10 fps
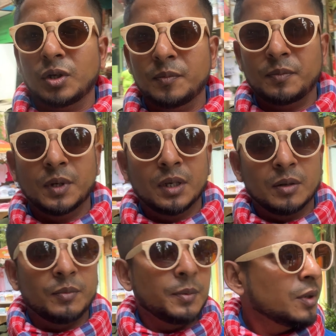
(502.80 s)
শপ
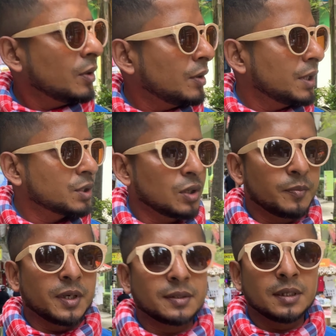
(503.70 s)
বিভিন্ন ধরনের
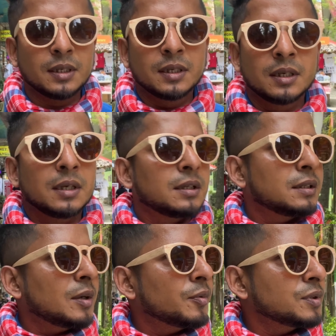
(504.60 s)
শপ আছে
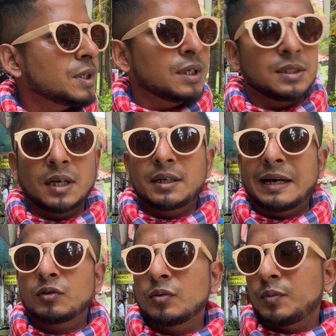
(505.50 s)
তারপর হচ্ছে যারা
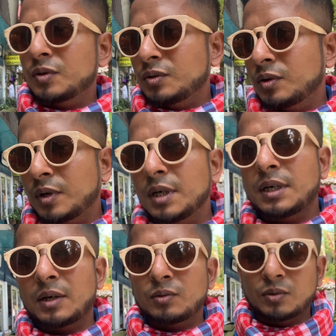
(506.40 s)
ট্যাটো পছন্দ করেন
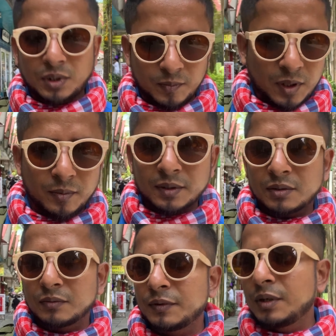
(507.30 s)
ট্যাটো করতে পারবেন
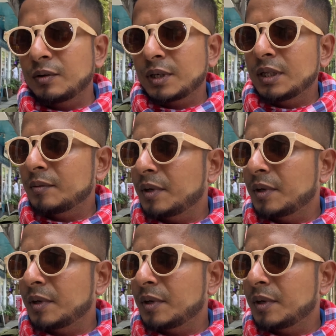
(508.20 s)
সুভিনিয়র কিনতে